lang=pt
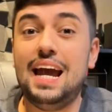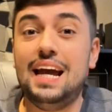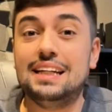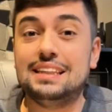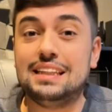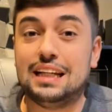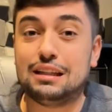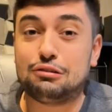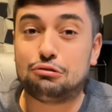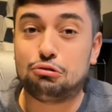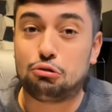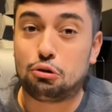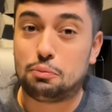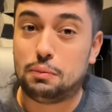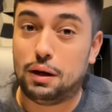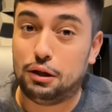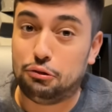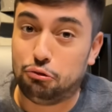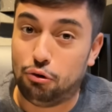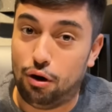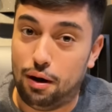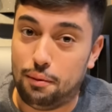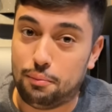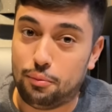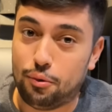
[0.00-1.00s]
é da turma
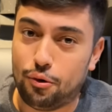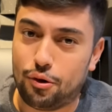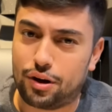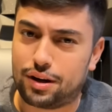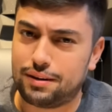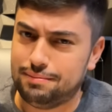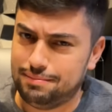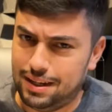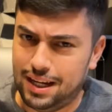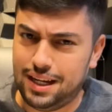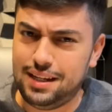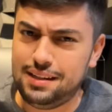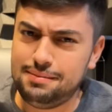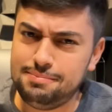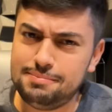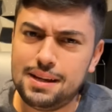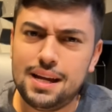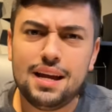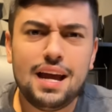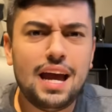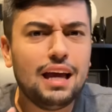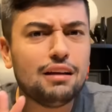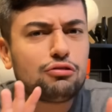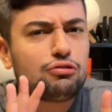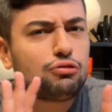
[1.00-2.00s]
do amor, hein?
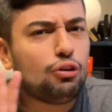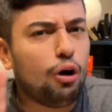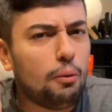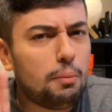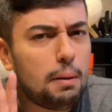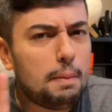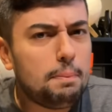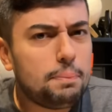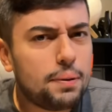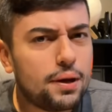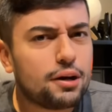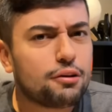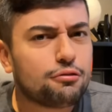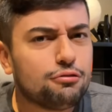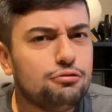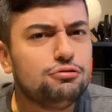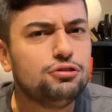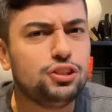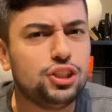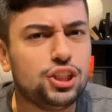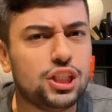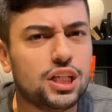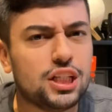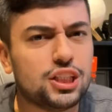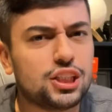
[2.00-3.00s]
É só uma
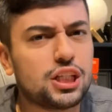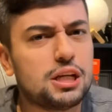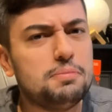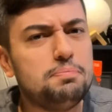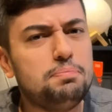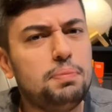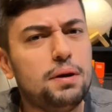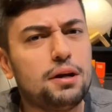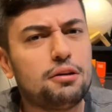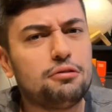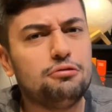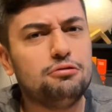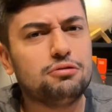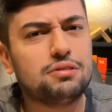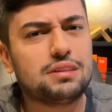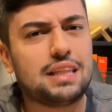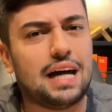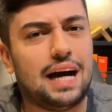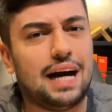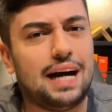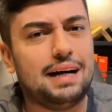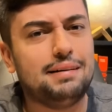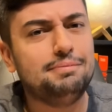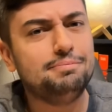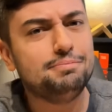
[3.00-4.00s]
perguntinha, acho que
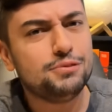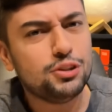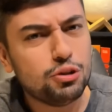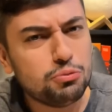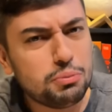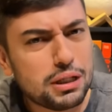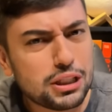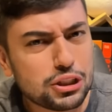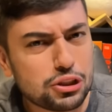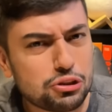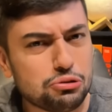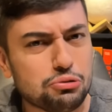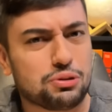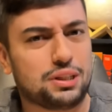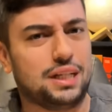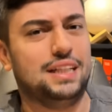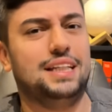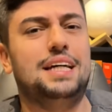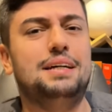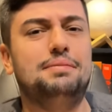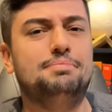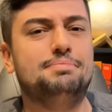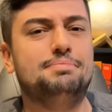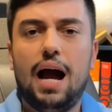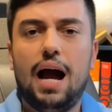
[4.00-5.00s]
perguntar não machuca,
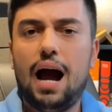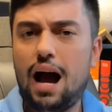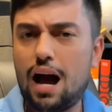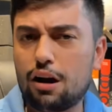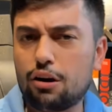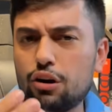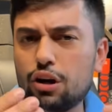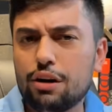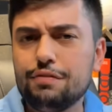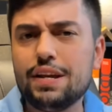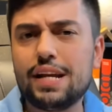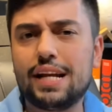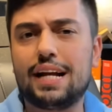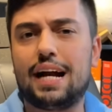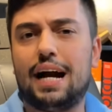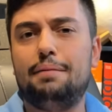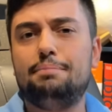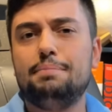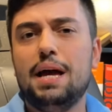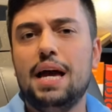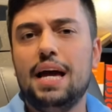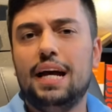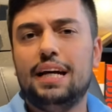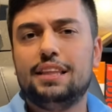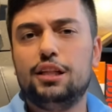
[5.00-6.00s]
né? Agora vem
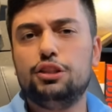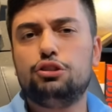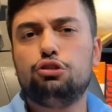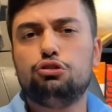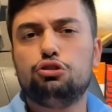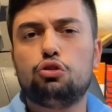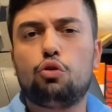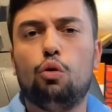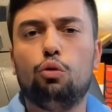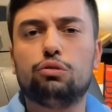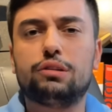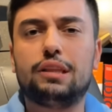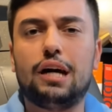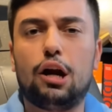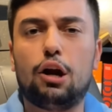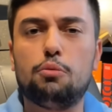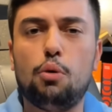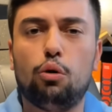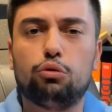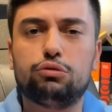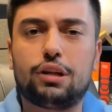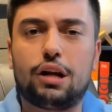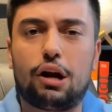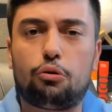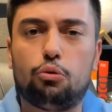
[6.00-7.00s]
cá, deixa eu te contar
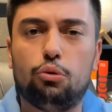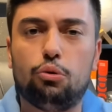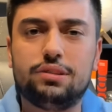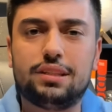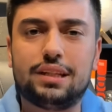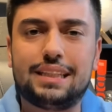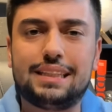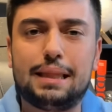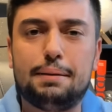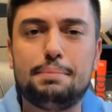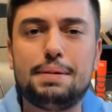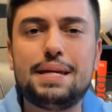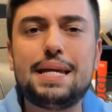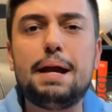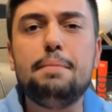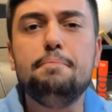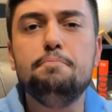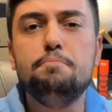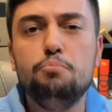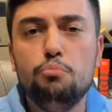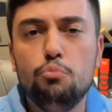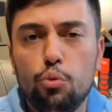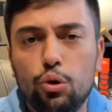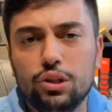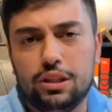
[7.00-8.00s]
uma outra coisa que também é
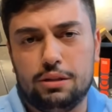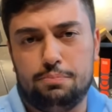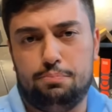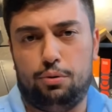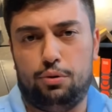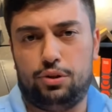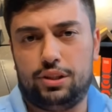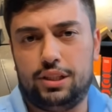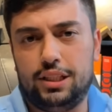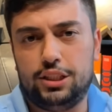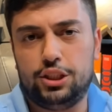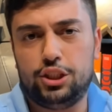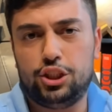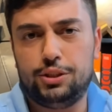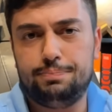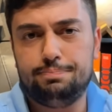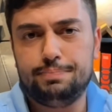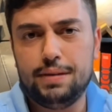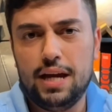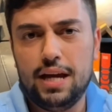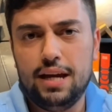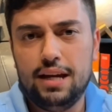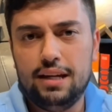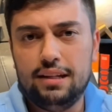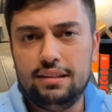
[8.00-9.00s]
muito importante.
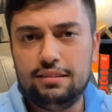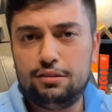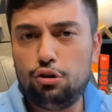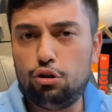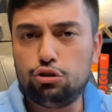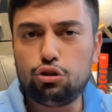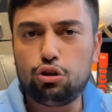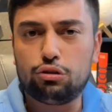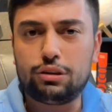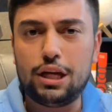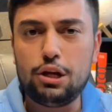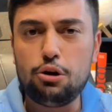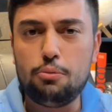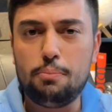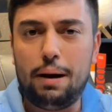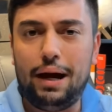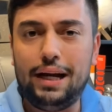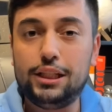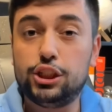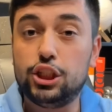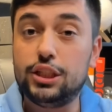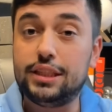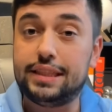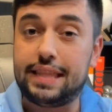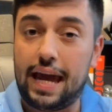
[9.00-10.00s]
Se eu já tenho
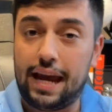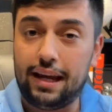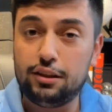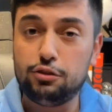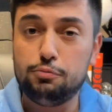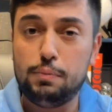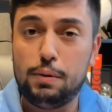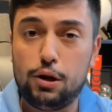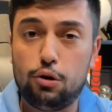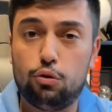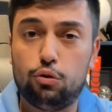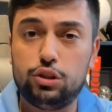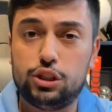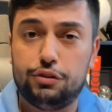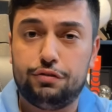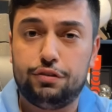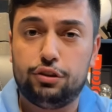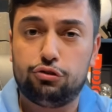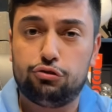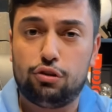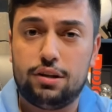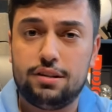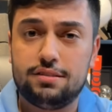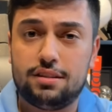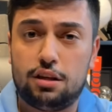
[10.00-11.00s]
mais de 10 milhões de
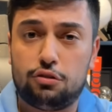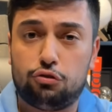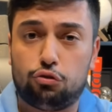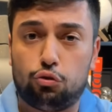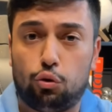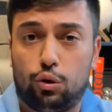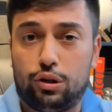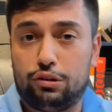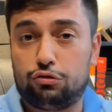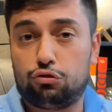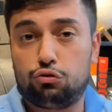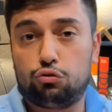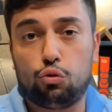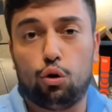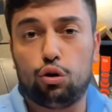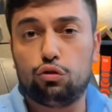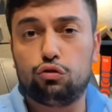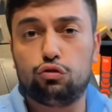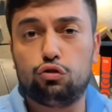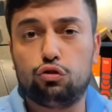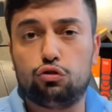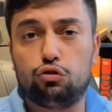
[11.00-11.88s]
visualizações todos os